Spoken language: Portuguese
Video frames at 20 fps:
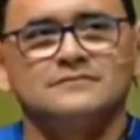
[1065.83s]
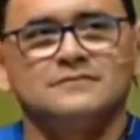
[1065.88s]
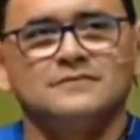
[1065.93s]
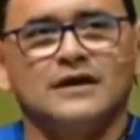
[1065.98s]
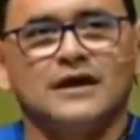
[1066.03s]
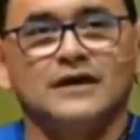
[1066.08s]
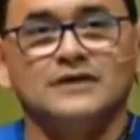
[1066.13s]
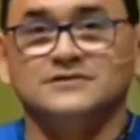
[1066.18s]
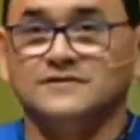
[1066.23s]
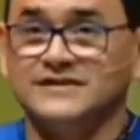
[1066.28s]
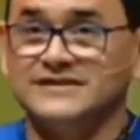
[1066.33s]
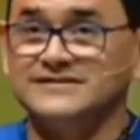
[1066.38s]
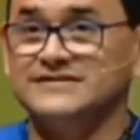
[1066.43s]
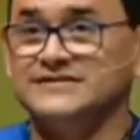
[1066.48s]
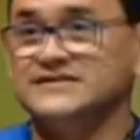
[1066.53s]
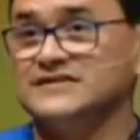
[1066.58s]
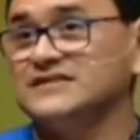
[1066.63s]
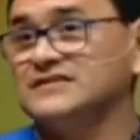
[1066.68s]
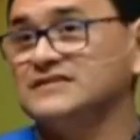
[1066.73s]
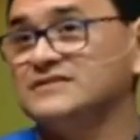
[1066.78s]
Às vezes
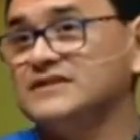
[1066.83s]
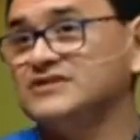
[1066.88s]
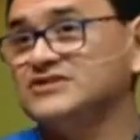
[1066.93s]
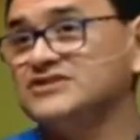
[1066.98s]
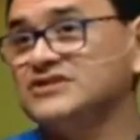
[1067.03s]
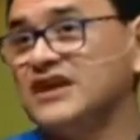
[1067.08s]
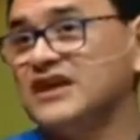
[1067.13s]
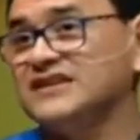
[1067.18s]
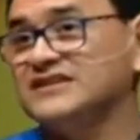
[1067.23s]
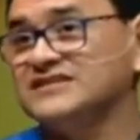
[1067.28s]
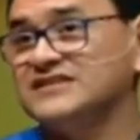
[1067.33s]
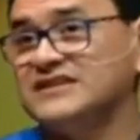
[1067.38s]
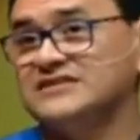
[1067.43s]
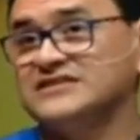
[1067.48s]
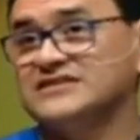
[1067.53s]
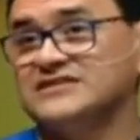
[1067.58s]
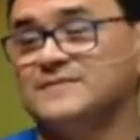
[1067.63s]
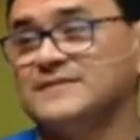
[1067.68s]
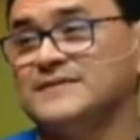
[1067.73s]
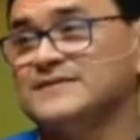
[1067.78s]
você tem que deixar
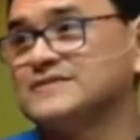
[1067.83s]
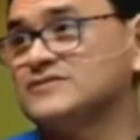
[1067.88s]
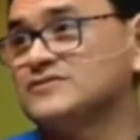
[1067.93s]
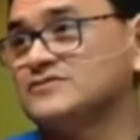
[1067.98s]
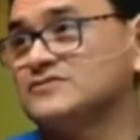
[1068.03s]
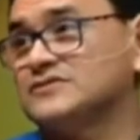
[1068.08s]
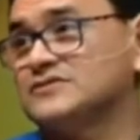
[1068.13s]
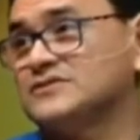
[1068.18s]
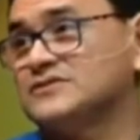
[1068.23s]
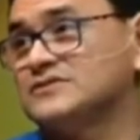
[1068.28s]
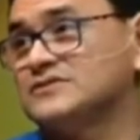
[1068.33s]
certas pessoas